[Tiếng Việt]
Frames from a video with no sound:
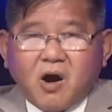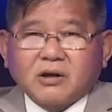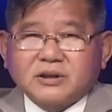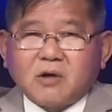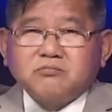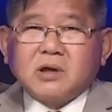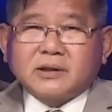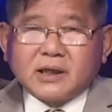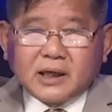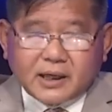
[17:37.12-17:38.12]
họ chống
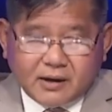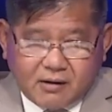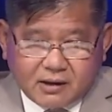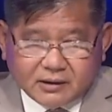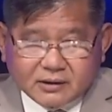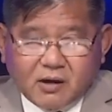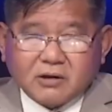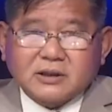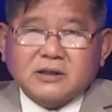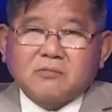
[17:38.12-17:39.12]
được những người đó
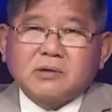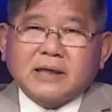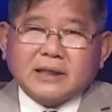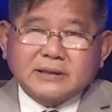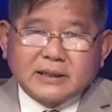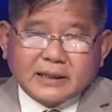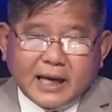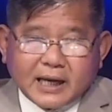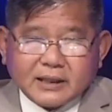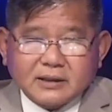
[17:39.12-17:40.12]
họ sẽ chống đến các dân
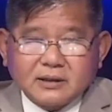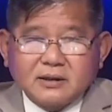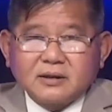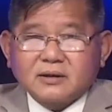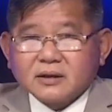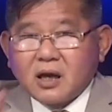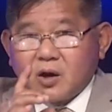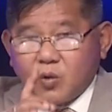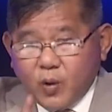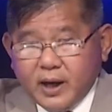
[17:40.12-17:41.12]
khác
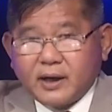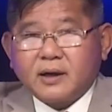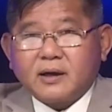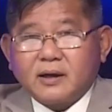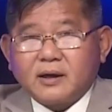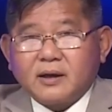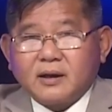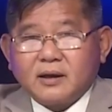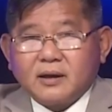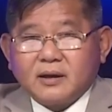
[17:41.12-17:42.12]
đừng quên
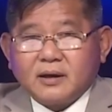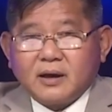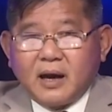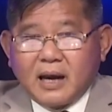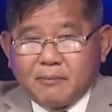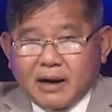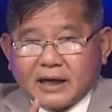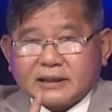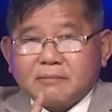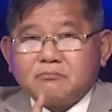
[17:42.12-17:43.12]
năm
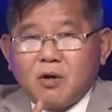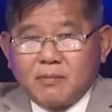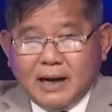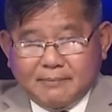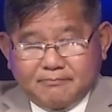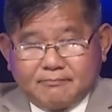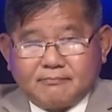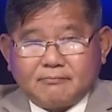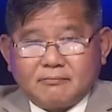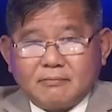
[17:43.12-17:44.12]
1945
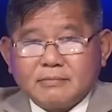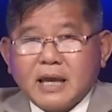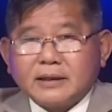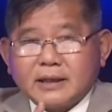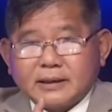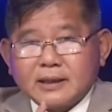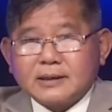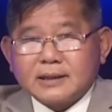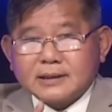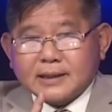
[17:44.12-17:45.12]
đệ nhị thế
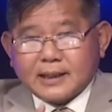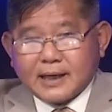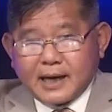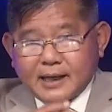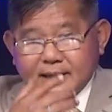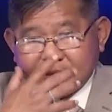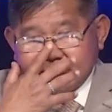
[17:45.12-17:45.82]
chiến xảy ra